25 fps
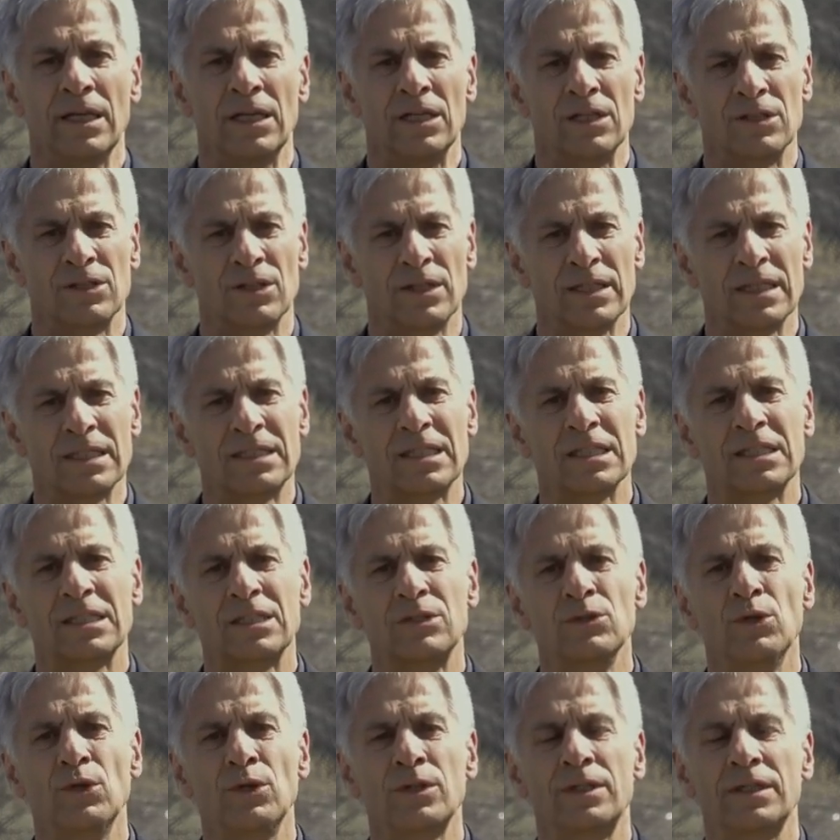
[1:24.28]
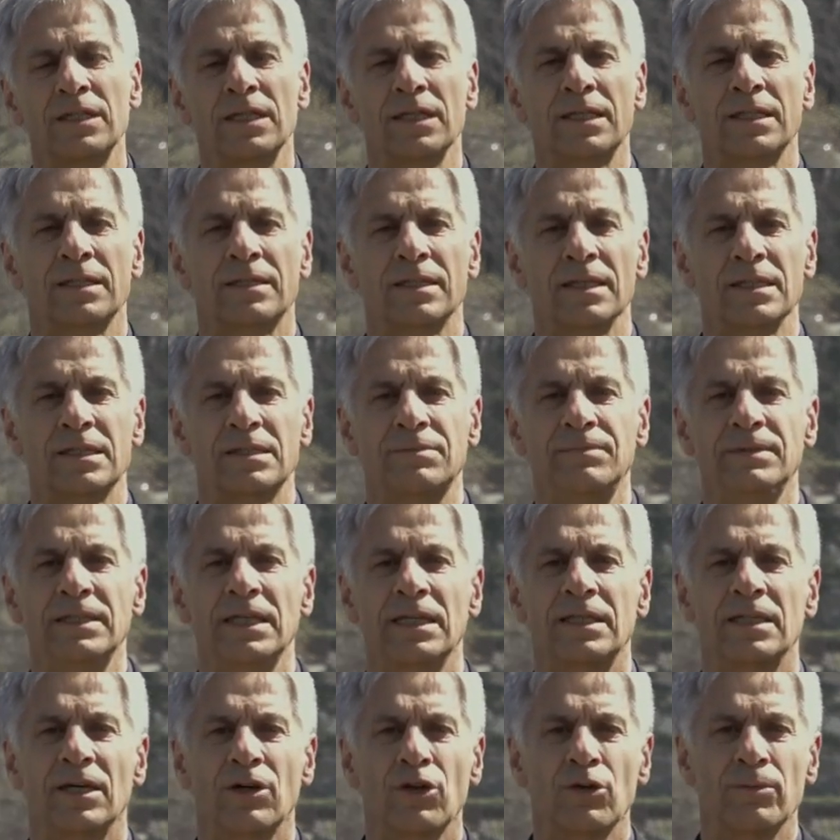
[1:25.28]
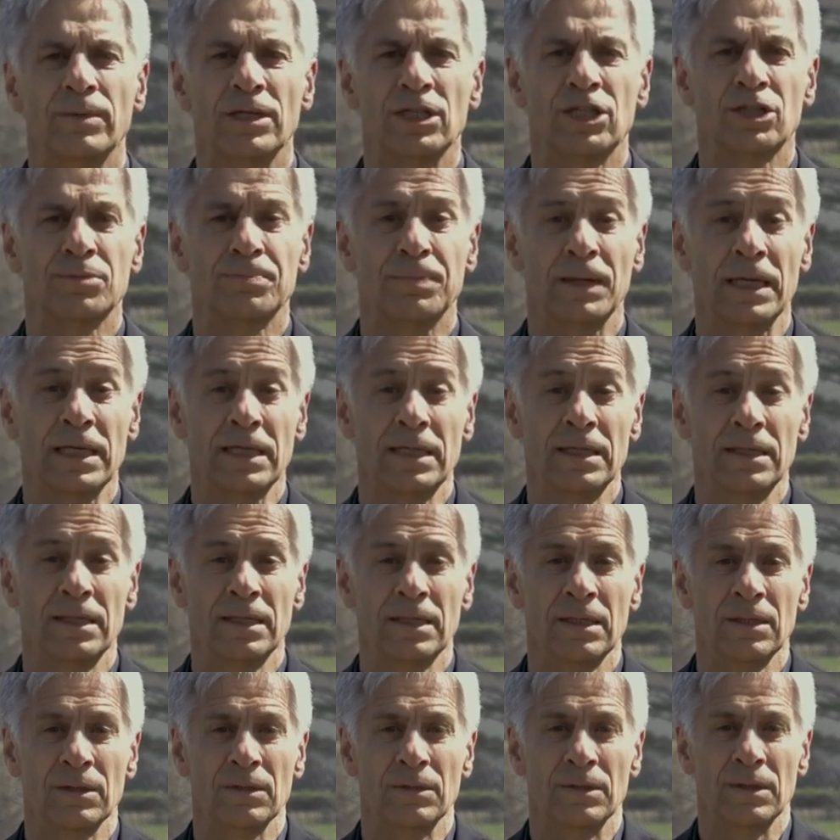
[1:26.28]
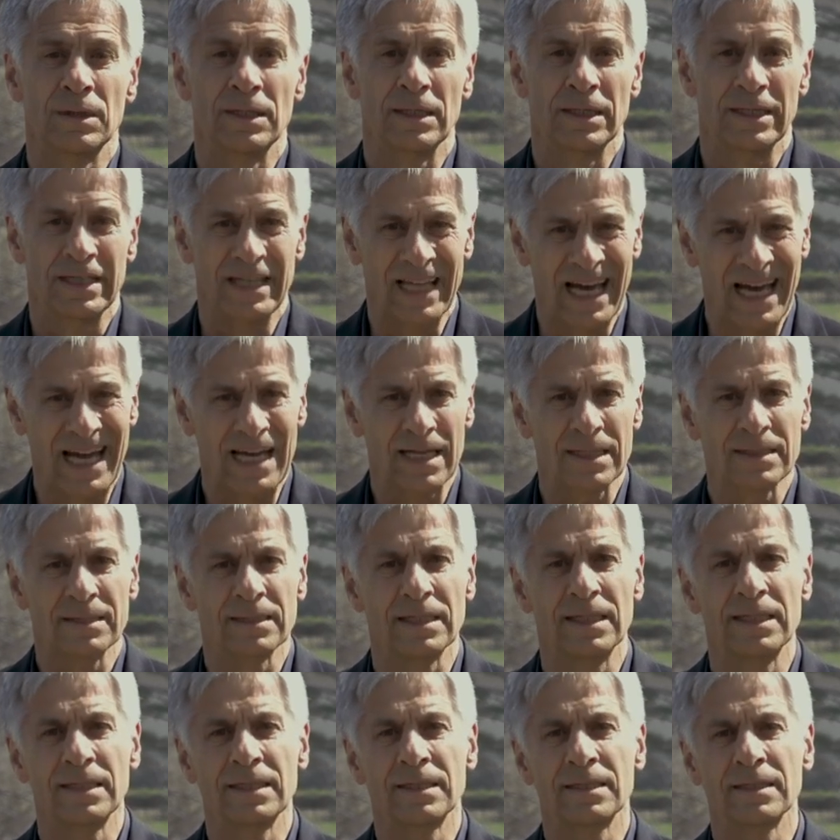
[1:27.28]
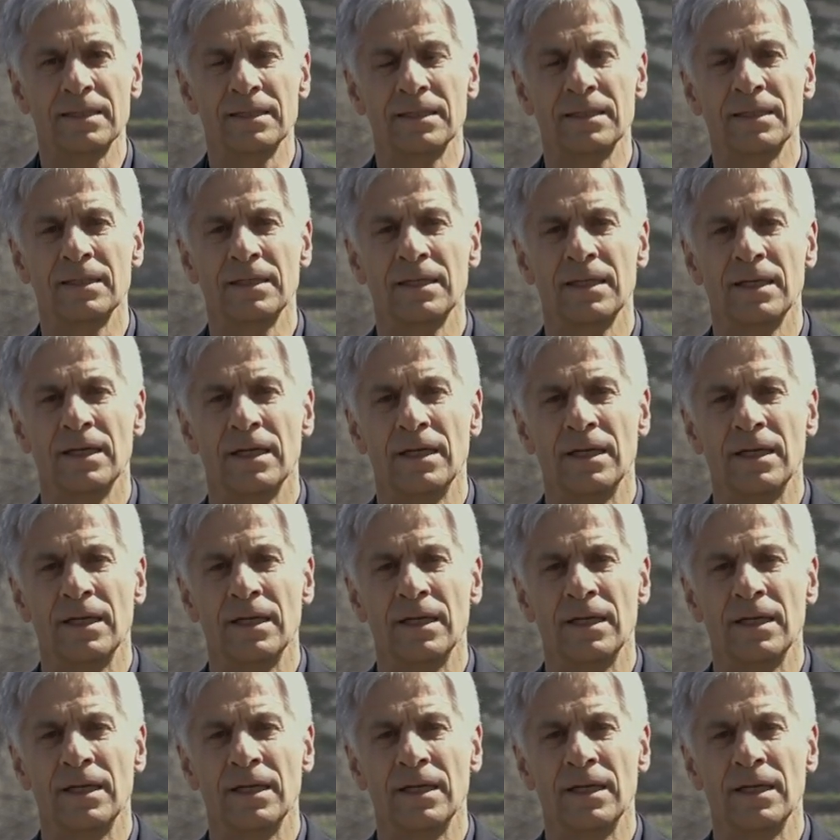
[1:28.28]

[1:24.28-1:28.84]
sondern es ist nötig, dass wir darüber sprechen, nachdenken,